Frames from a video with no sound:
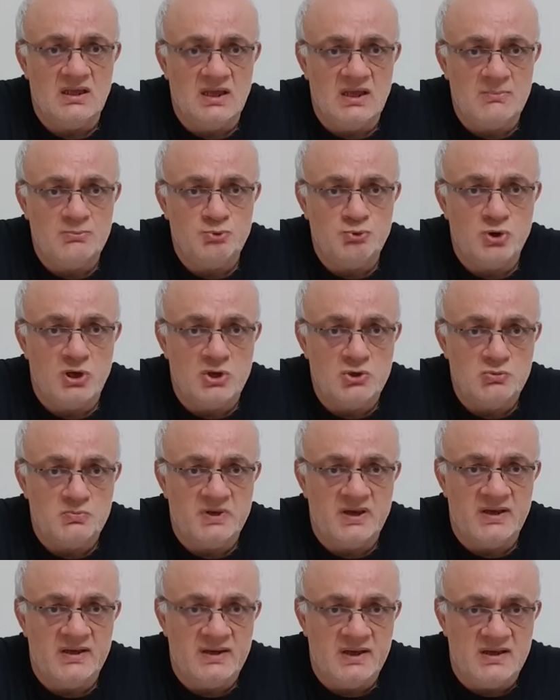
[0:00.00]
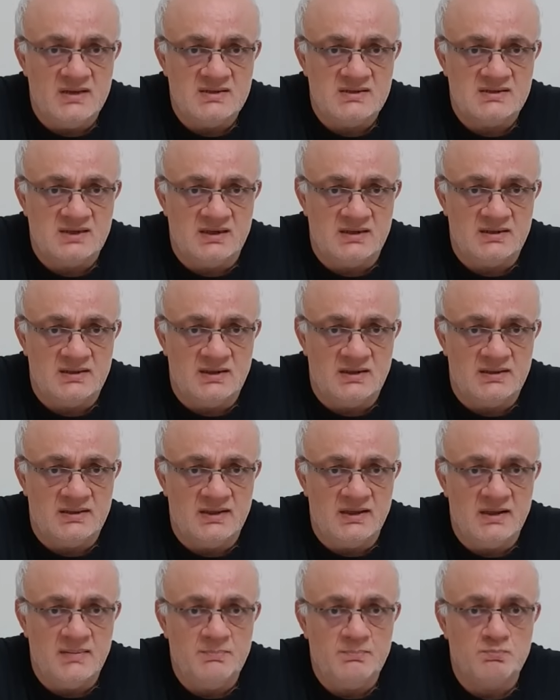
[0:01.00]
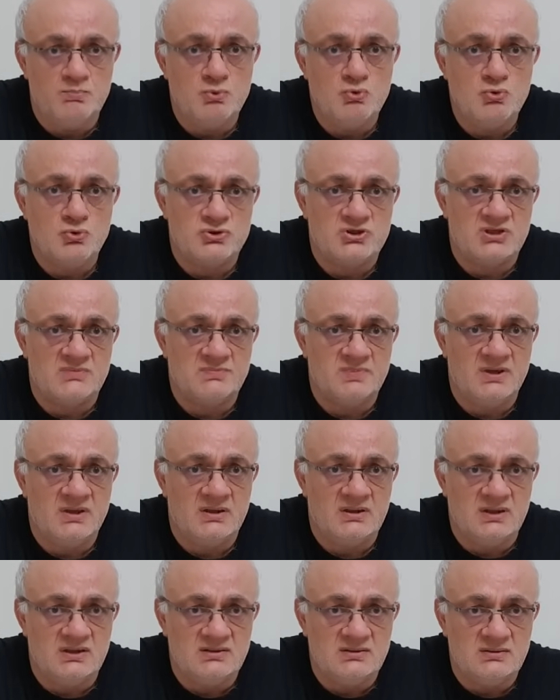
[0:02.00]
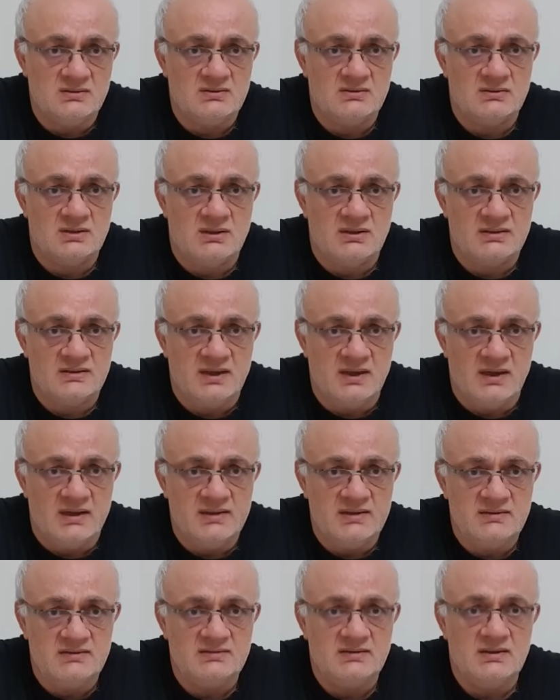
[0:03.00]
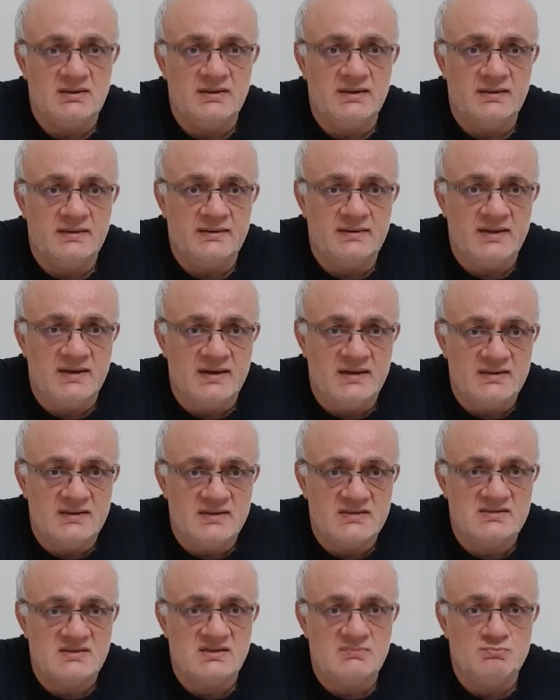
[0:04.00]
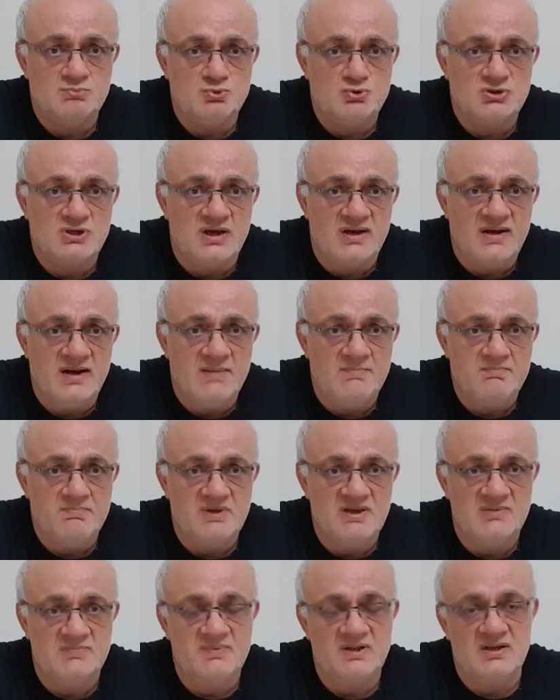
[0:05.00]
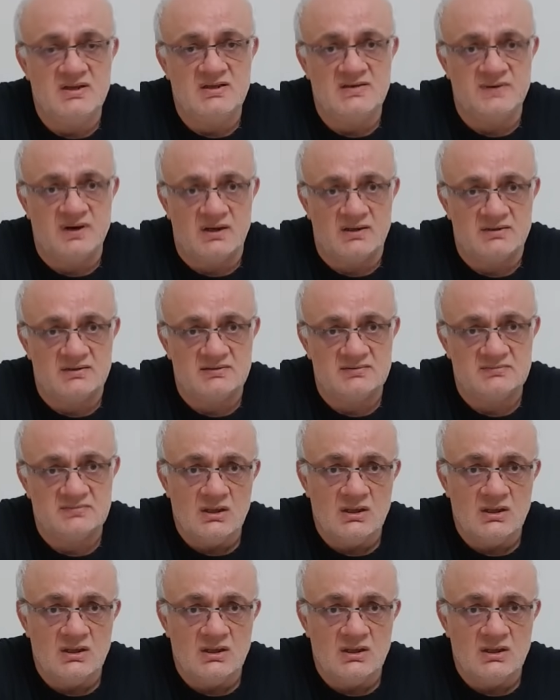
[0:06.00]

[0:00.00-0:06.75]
Ebu Eyyub el-Ensari'nin de bu kuşatmaya katıldığına dair neredeyse müsellem bir bilgi vardır.